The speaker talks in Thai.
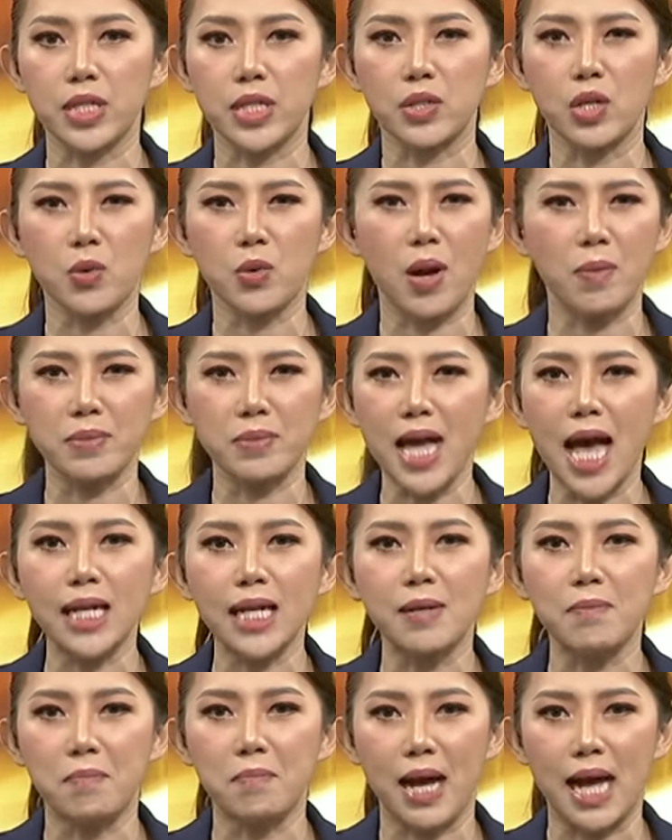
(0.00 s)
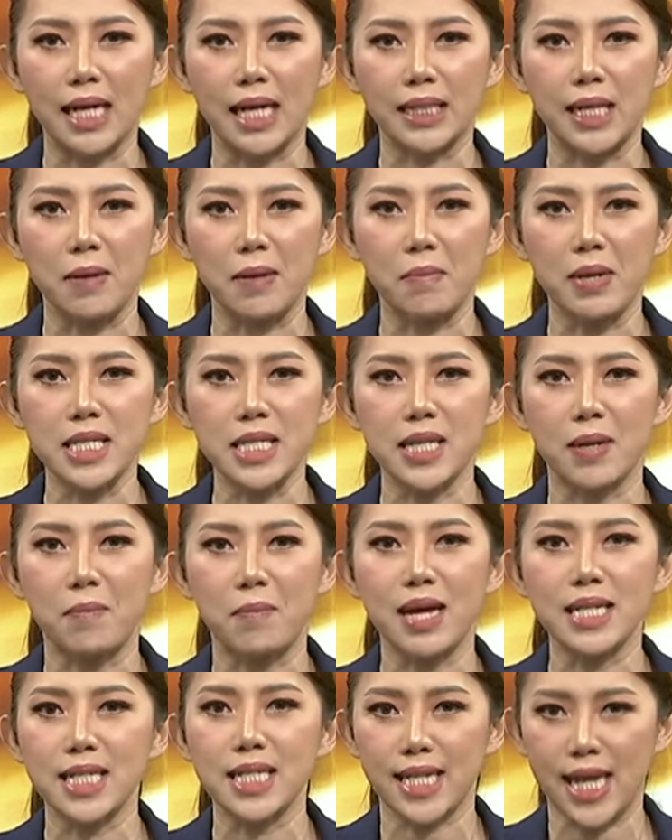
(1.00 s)
กิจด้วยความยากลำบากค่ะไม่สามา
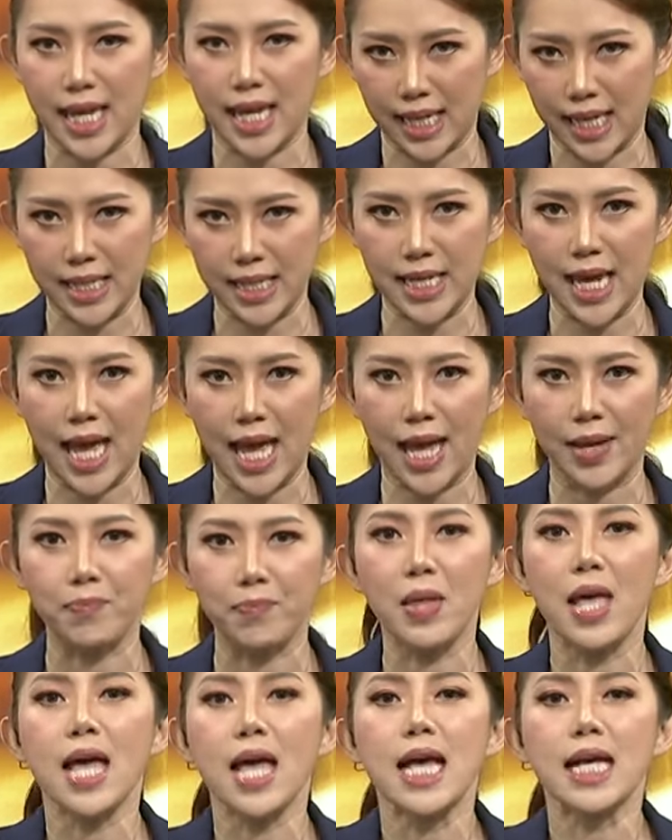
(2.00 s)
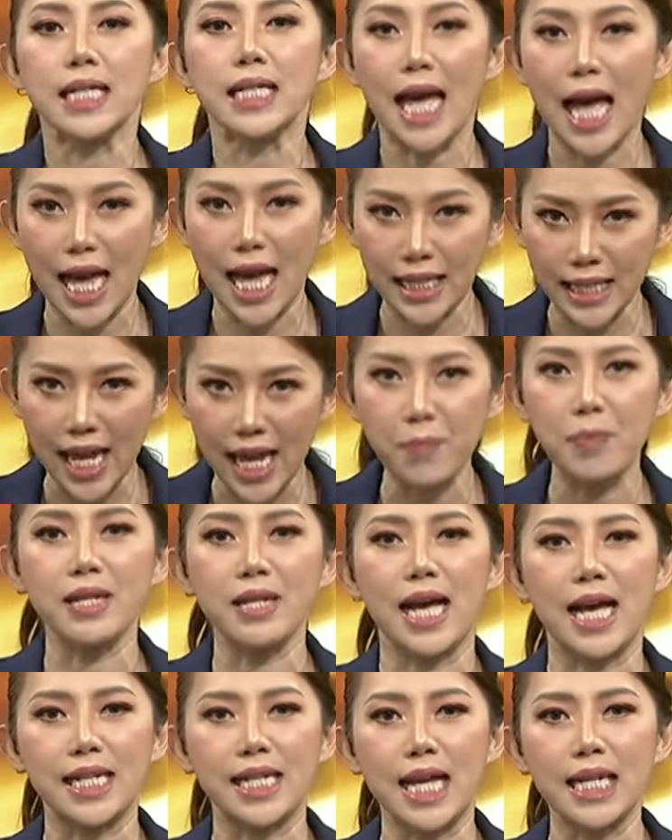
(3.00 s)
รถจะแข่งขันได้การแก้ปัญ
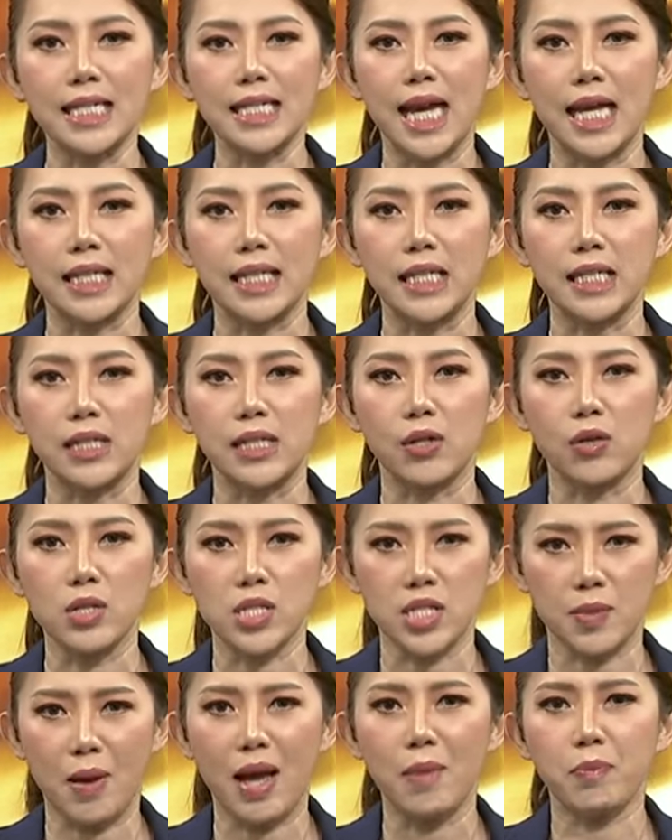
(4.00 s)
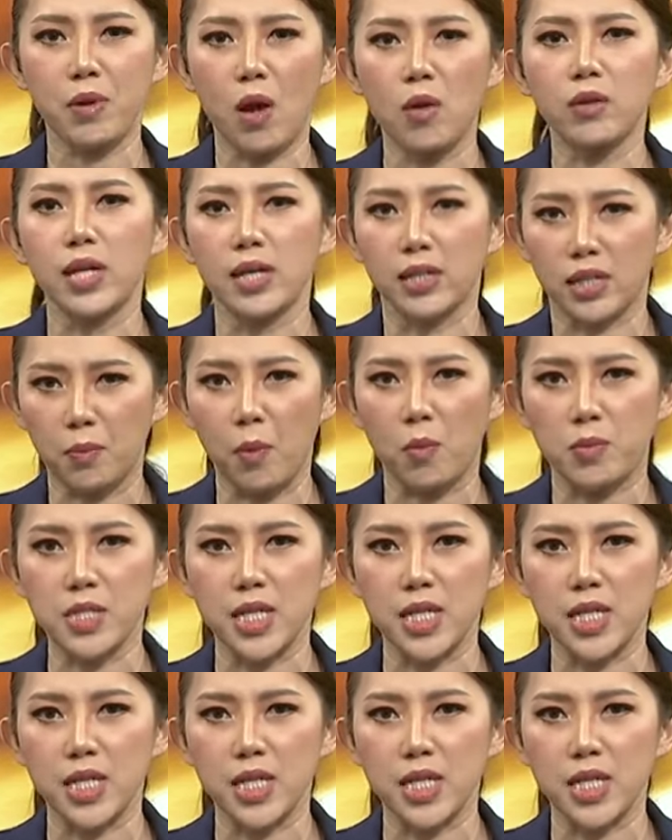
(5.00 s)
หาด้านการเงินแล้วก็สภาพคล่องในระบบ